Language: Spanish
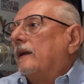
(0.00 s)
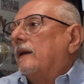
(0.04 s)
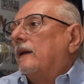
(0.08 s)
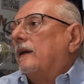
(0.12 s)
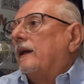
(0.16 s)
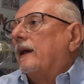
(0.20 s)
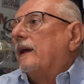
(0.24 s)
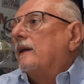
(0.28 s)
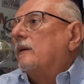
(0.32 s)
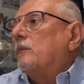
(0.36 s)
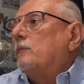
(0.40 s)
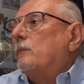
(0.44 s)

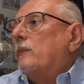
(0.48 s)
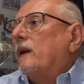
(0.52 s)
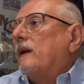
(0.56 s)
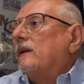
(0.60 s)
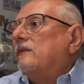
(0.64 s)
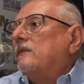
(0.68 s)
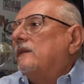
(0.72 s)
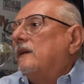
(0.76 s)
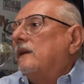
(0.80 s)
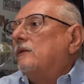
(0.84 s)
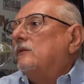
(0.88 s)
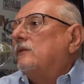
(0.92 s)
qué
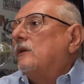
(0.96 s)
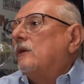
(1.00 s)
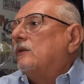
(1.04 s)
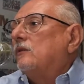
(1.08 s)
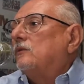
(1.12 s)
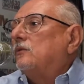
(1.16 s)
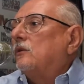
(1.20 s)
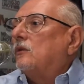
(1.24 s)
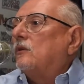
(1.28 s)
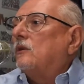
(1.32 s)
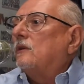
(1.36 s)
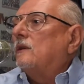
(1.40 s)
preciso
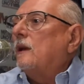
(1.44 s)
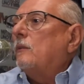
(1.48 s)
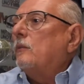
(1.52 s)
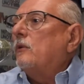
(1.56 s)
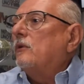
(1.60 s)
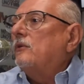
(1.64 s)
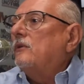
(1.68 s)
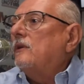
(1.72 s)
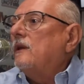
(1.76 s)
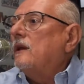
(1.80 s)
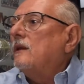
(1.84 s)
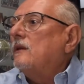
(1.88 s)
nosotros estamos
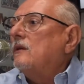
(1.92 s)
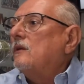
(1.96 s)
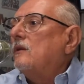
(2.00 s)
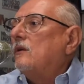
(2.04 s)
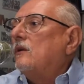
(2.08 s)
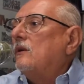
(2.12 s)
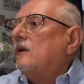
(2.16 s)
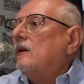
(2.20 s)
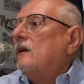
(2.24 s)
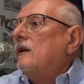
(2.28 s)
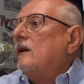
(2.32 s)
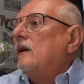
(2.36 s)

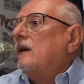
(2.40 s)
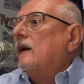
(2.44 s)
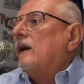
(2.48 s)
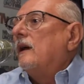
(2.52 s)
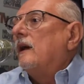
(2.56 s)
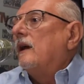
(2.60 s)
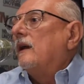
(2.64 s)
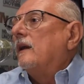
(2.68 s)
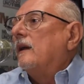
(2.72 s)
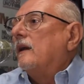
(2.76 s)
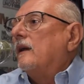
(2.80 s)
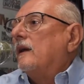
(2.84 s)
haciendo
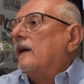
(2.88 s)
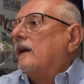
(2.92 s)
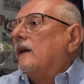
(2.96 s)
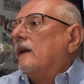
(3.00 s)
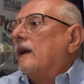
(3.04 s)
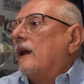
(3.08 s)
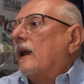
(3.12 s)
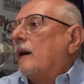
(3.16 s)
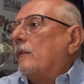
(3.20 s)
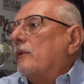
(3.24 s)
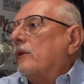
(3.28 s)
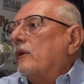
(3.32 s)
en
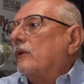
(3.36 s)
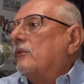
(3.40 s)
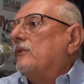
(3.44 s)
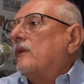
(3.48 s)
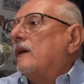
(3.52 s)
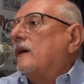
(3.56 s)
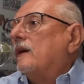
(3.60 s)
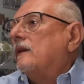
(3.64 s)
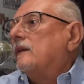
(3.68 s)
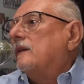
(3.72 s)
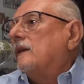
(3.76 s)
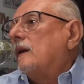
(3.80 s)
la
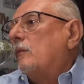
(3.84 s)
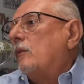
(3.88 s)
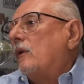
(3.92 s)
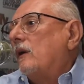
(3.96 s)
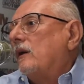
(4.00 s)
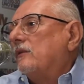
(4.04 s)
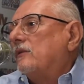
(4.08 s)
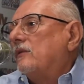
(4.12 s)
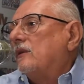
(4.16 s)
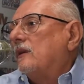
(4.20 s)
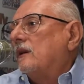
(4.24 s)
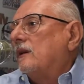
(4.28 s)
biopsia que estamos
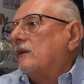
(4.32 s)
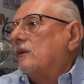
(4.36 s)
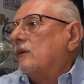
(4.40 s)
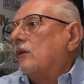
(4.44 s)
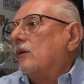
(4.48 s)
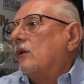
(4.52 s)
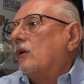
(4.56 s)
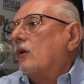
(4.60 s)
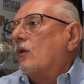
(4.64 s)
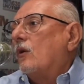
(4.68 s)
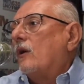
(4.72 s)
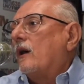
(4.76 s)
haciendo,
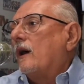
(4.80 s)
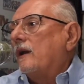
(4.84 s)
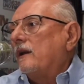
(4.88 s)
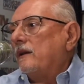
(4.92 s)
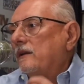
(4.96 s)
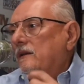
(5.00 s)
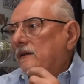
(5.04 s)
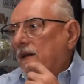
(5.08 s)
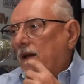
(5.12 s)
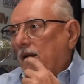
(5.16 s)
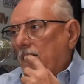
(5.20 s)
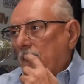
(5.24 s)

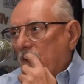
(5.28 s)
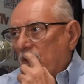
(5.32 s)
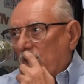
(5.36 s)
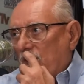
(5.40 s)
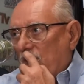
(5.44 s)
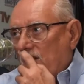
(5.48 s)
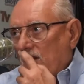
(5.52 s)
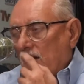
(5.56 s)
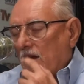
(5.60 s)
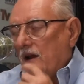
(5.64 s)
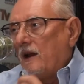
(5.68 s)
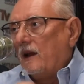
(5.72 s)

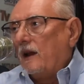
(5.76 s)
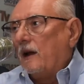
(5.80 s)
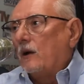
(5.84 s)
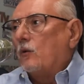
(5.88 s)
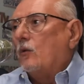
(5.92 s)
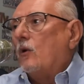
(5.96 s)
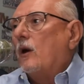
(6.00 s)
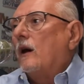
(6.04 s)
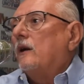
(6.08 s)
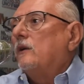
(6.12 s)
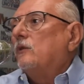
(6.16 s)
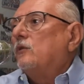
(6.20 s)
localizando la
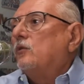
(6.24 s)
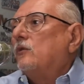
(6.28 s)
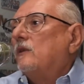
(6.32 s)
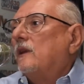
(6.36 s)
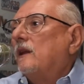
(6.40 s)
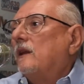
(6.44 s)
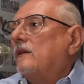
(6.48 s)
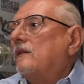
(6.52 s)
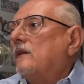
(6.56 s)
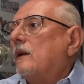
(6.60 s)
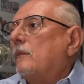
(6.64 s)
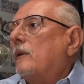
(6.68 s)
aguja que se
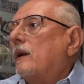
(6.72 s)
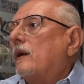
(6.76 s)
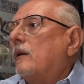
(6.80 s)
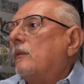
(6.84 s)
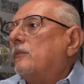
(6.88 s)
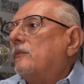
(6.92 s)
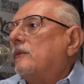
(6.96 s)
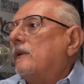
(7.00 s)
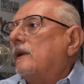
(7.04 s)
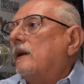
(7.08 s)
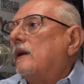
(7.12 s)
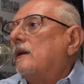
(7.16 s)
utiliza para
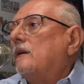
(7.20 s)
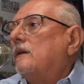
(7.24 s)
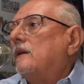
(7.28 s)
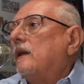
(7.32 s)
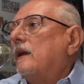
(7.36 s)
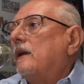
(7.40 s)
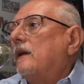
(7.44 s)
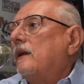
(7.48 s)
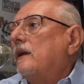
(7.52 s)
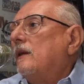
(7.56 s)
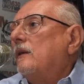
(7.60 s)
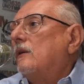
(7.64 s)
obtener
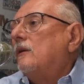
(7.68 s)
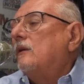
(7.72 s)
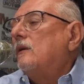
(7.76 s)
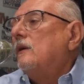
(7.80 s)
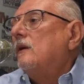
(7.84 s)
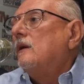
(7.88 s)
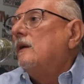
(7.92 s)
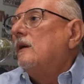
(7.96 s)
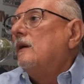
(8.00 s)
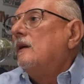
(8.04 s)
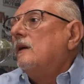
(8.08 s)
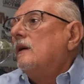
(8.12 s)
tejido
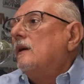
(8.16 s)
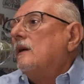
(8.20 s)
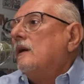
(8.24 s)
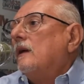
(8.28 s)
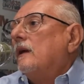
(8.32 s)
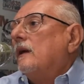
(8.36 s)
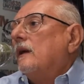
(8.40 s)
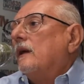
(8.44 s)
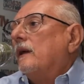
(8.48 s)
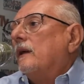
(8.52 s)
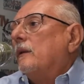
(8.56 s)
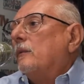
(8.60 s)

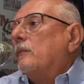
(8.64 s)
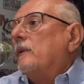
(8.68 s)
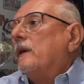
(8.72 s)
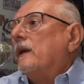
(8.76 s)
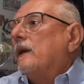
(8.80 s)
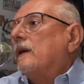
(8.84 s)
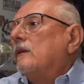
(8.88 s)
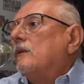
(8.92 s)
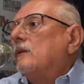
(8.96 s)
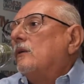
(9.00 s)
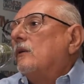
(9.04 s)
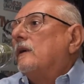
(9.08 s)
y
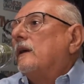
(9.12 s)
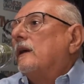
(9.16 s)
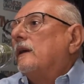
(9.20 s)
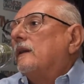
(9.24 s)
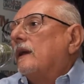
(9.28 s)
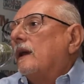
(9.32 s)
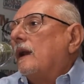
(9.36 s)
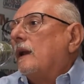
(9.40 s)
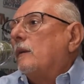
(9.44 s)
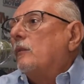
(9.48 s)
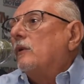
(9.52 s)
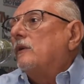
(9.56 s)
viendo que
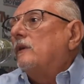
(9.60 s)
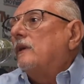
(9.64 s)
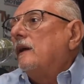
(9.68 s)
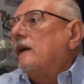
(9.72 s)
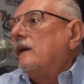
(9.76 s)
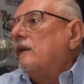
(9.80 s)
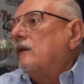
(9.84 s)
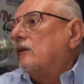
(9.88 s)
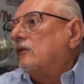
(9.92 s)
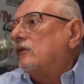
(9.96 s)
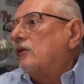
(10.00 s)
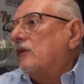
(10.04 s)
tenemos
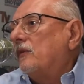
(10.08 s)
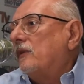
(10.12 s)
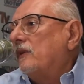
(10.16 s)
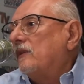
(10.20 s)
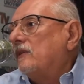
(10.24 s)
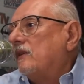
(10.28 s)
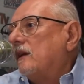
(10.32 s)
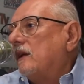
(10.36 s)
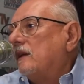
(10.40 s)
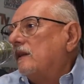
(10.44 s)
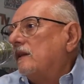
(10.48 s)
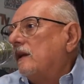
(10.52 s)
tejido
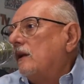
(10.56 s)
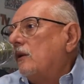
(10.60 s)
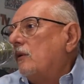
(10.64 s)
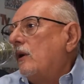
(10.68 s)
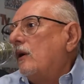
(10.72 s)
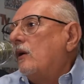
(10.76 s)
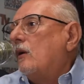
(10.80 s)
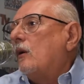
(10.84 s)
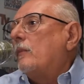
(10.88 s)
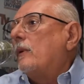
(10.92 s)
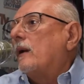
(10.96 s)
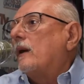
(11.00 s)
suficiente
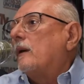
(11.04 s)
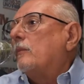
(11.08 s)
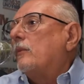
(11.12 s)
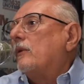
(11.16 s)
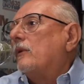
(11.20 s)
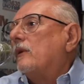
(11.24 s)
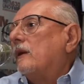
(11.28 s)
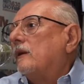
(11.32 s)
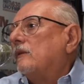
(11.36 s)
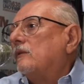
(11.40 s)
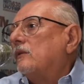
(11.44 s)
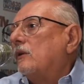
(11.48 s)
luego para
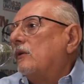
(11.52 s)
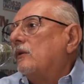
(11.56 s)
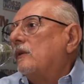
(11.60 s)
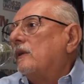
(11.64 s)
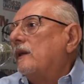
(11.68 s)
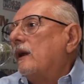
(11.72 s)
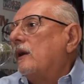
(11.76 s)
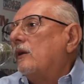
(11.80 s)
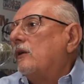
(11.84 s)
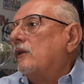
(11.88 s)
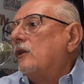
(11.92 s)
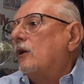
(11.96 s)
poder hacer un
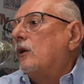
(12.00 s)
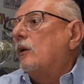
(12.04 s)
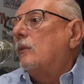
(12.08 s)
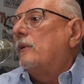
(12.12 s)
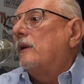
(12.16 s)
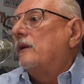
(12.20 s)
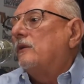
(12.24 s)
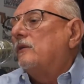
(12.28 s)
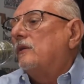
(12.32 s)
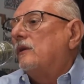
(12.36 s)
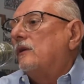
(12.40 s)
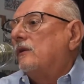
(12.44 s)
diagnóstico
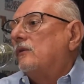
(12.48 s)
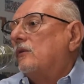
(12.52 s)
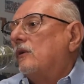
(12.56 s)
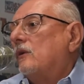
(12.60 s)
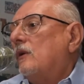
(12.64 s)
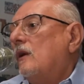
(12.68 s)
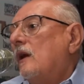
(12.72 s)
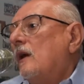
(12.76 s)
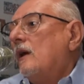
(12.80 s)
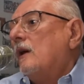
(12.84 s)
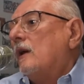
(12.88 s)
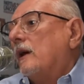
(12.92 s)
preciso.
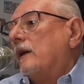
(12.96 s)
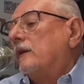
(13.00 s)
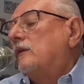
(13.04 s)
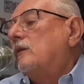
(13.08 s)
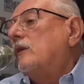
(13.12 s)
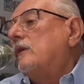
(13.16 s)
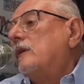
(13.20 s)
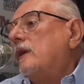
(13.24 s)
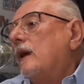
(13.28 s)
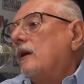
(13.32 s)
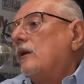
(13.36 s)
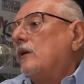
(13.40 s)

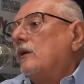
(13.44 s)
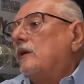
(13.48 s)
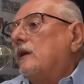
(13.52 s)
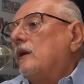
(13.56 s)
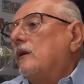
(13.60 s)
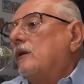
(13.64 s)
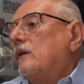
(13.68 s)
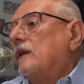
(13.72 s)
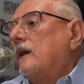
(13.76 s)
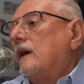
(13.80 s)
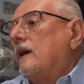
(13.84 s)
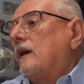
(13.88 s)
Estos
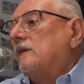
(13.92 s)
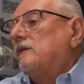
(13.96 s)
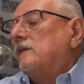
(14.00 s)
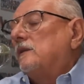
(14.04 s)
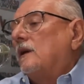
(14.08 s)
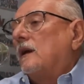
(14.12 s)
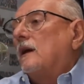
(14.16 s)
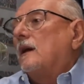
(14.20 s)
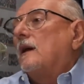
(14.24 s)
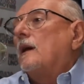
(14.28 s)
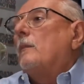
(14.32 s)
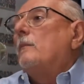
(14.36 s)
diagnósticos de
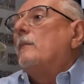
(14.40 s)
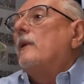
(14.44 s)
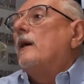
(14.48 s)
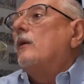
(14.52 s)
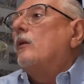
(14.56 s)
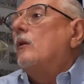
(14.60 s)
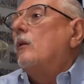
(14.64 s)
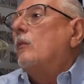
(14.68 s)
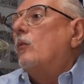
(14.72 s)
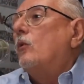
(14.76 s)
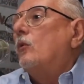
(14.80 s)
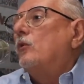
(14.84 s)
cáncer han
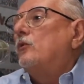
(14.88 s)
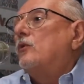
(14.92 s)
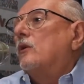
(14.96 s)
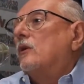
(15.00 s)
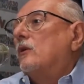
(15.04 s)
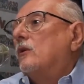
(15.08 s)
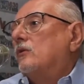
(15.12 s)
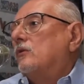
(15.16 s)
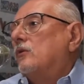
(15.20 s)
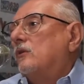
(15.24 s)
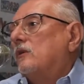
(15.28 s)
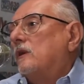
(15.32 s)
cambiado mucho en
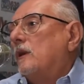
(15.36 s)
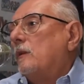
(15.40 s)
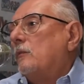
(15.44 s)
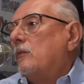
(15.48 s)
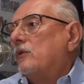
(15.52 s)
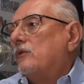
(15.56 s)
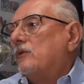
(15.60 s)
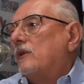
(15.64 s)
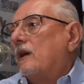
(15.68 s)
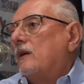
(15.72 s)
los últimos